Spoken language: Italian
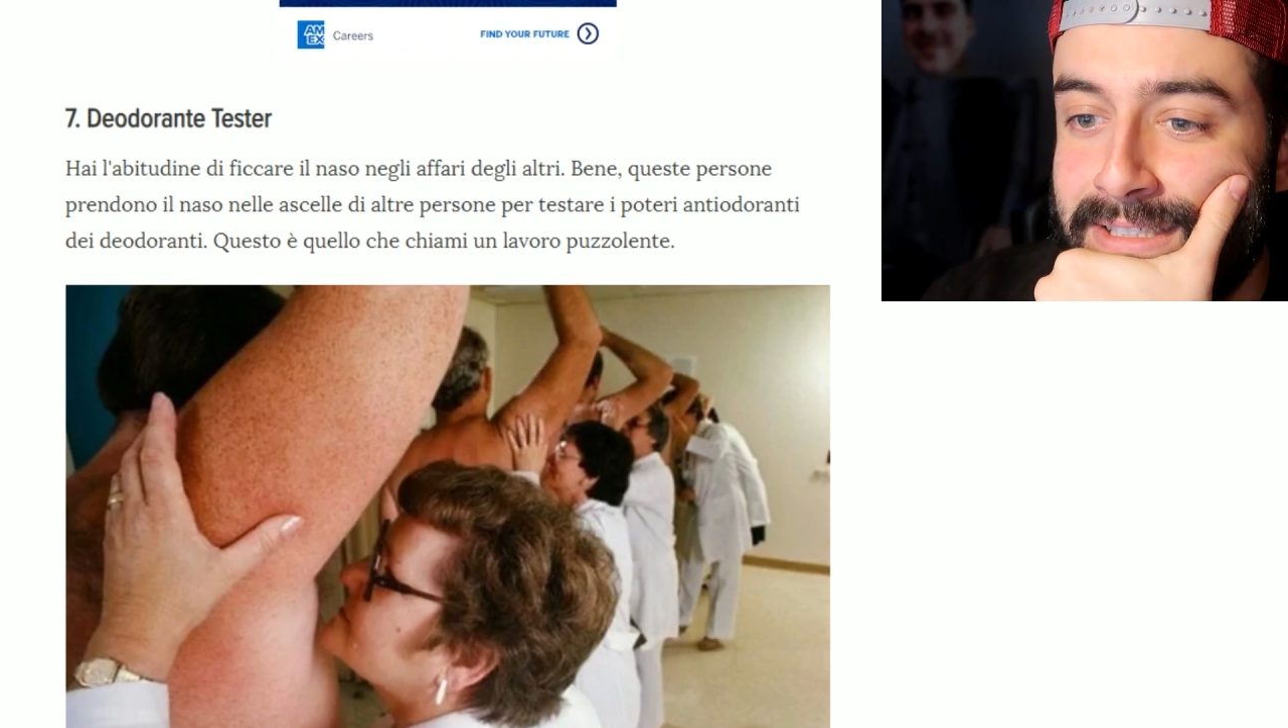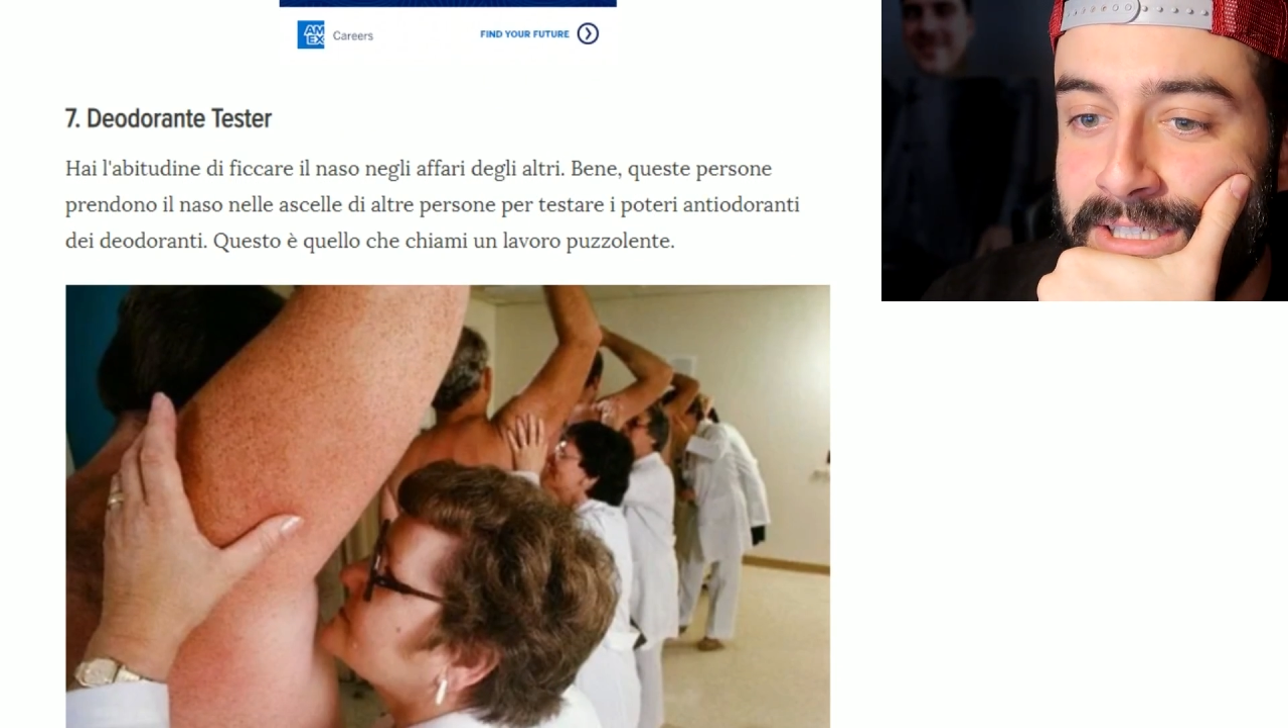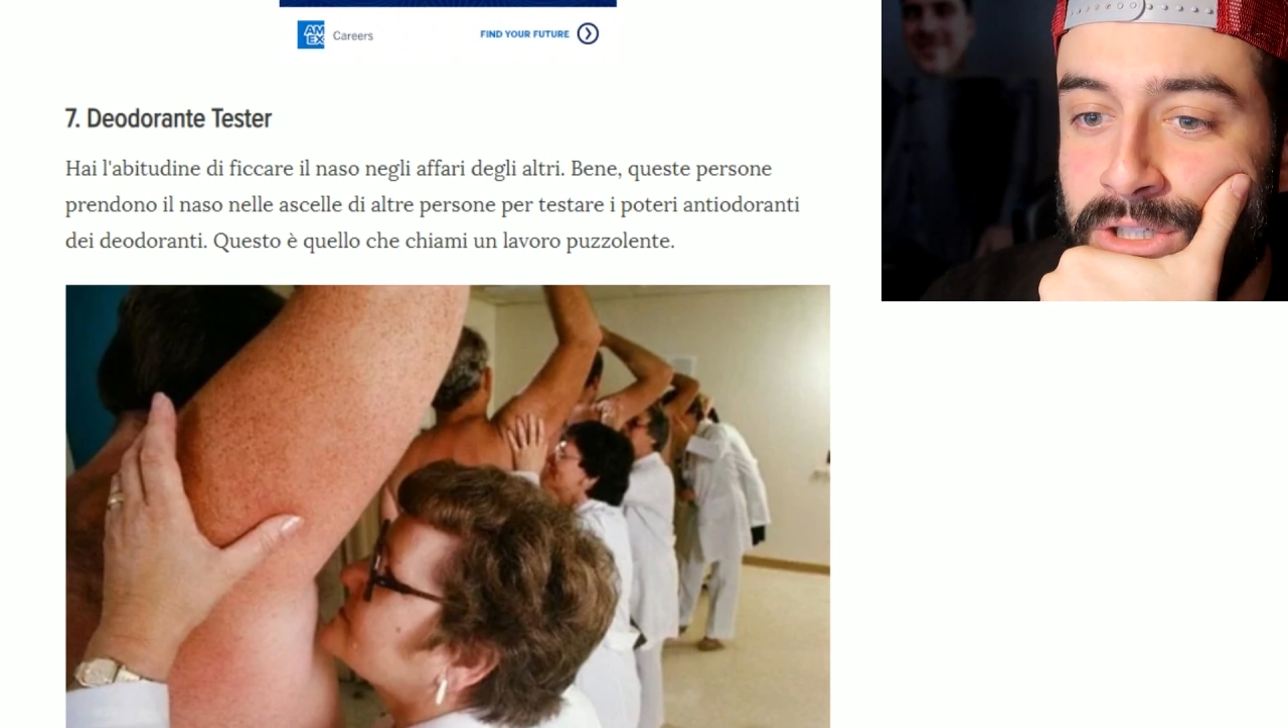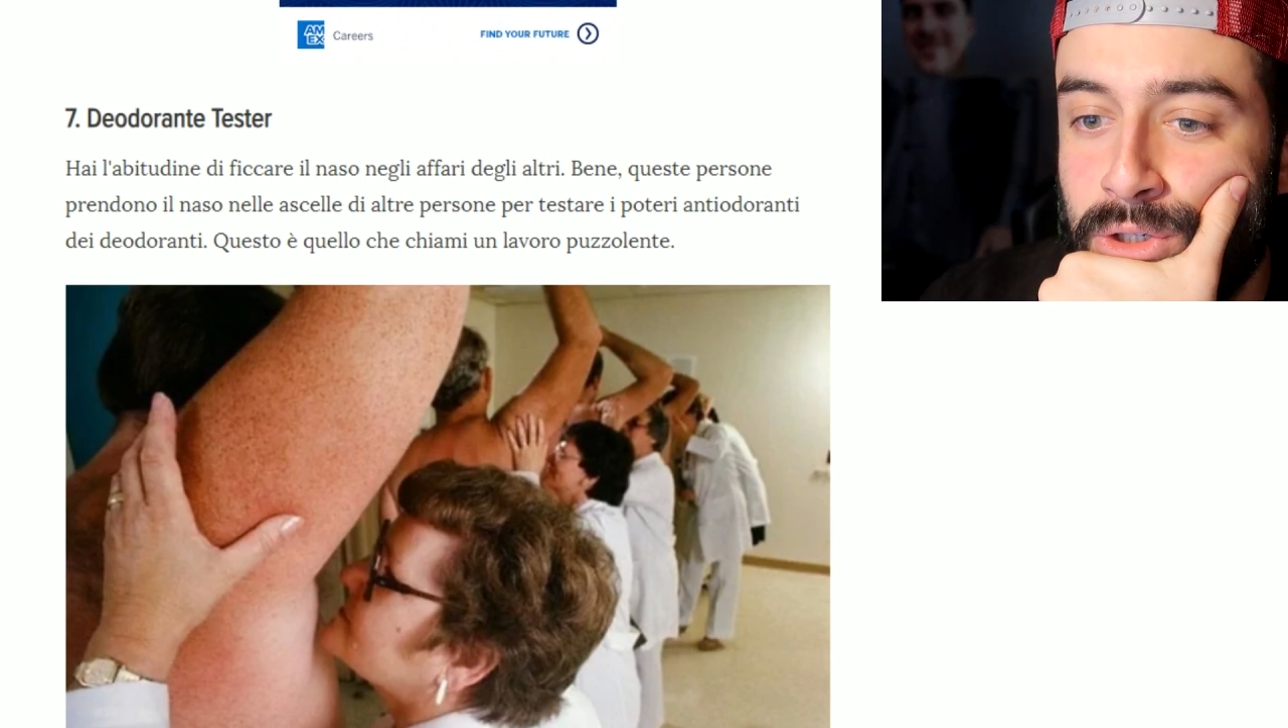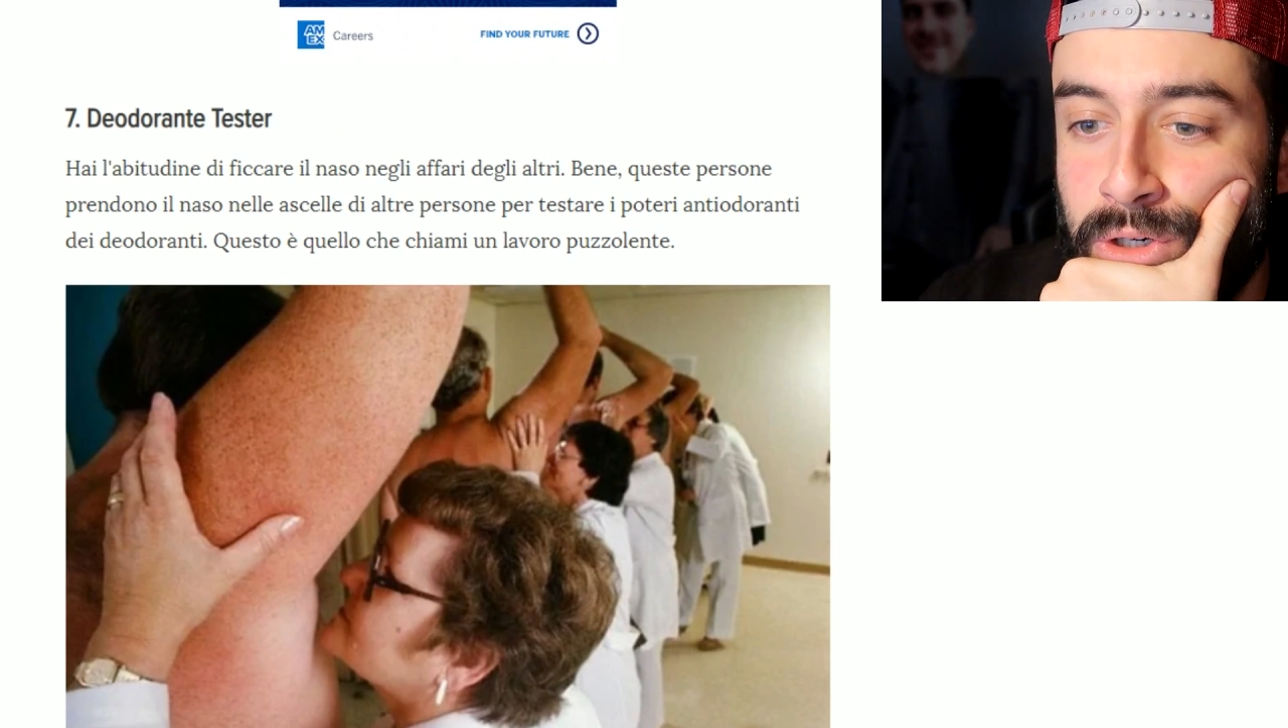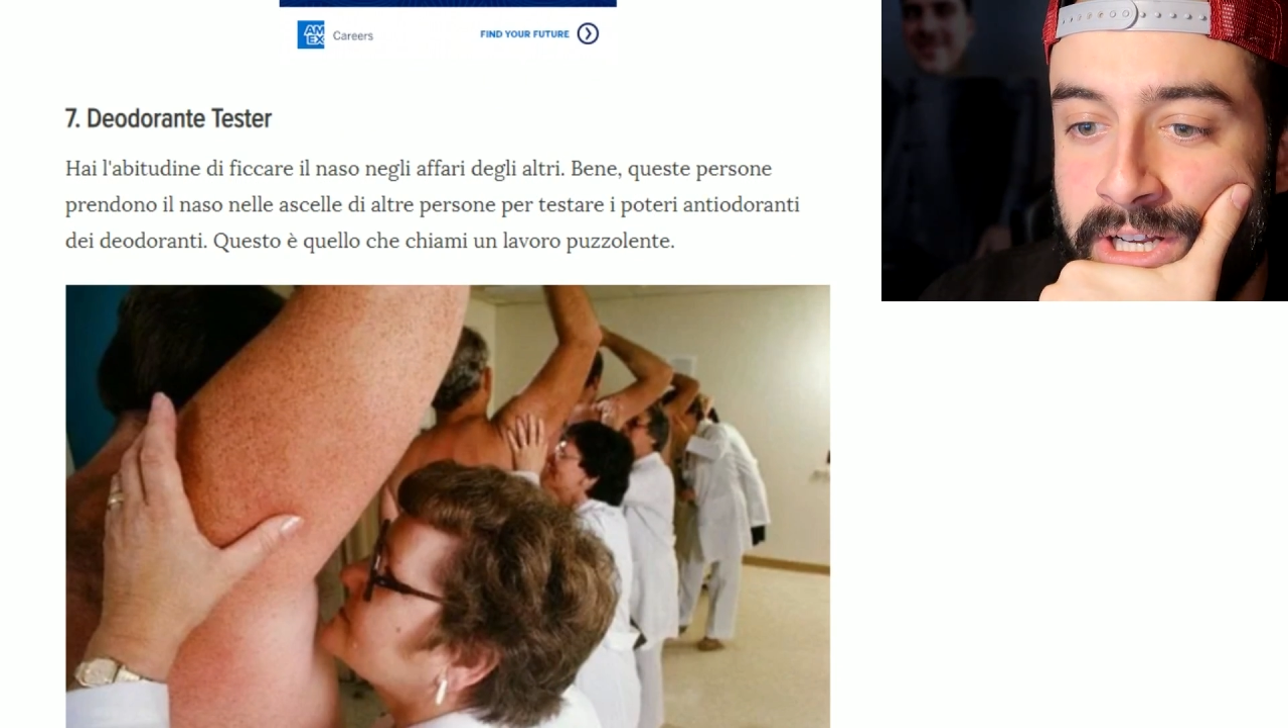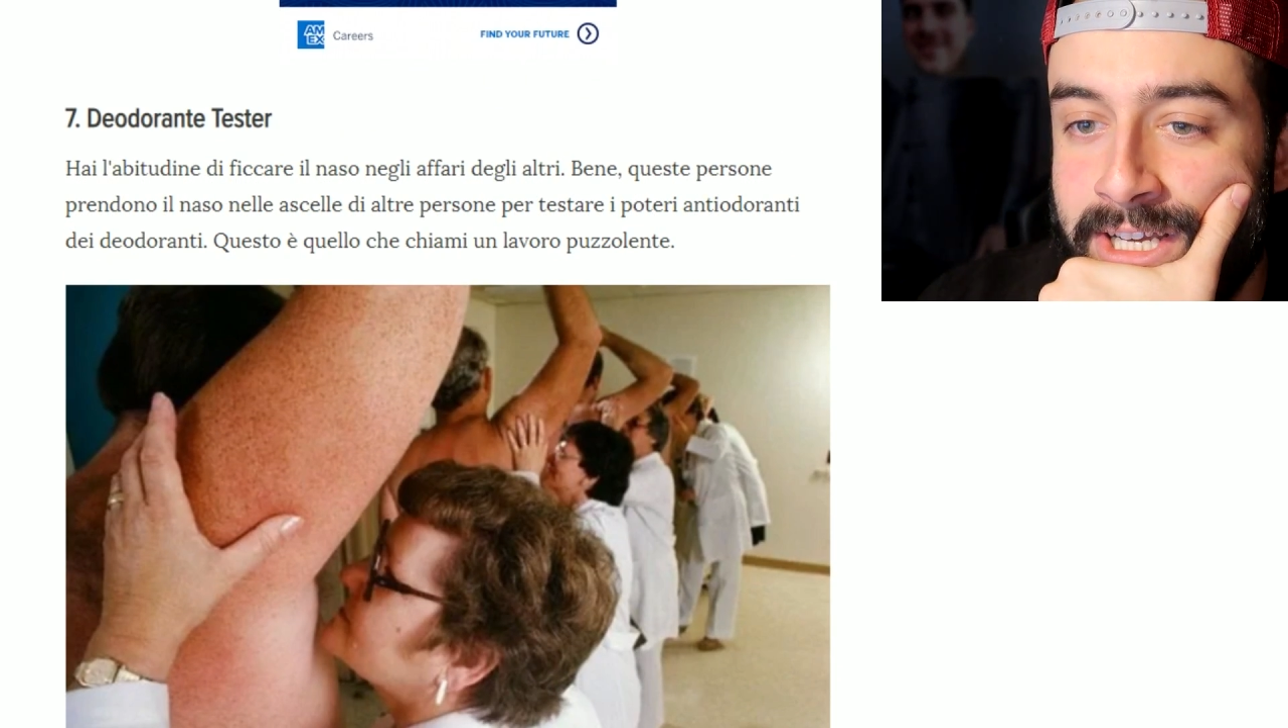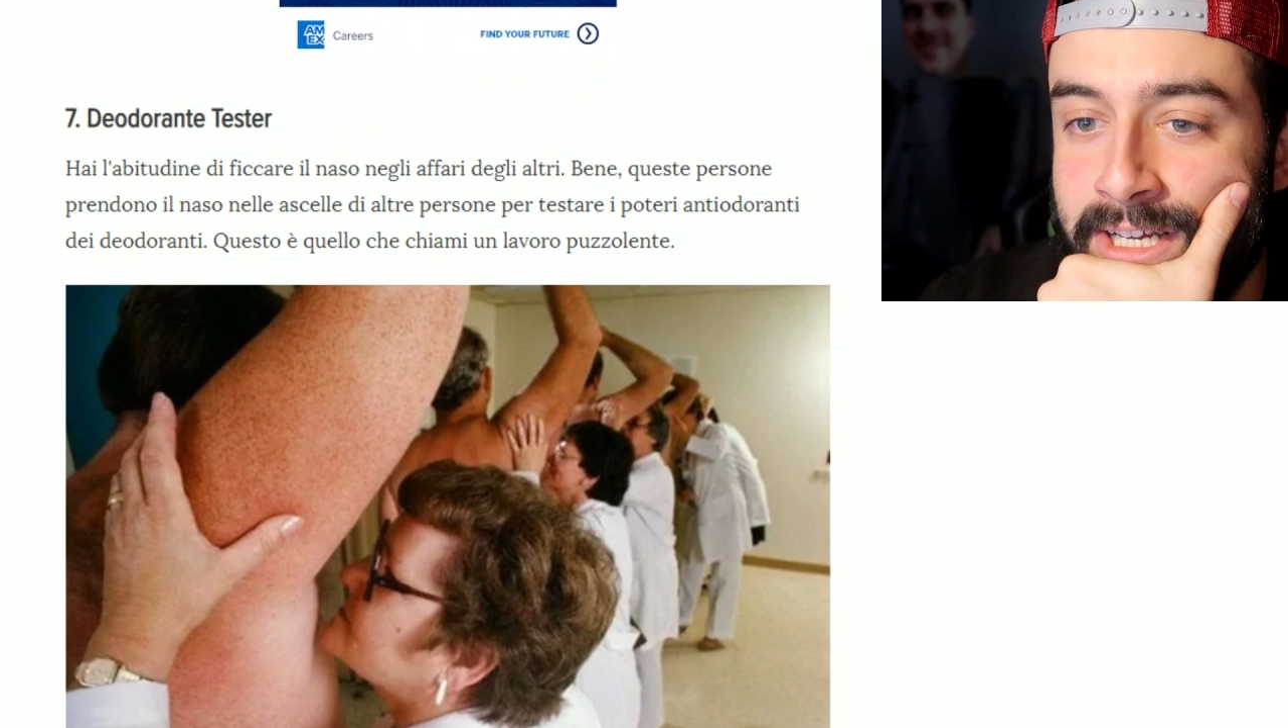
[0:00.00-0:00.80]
signore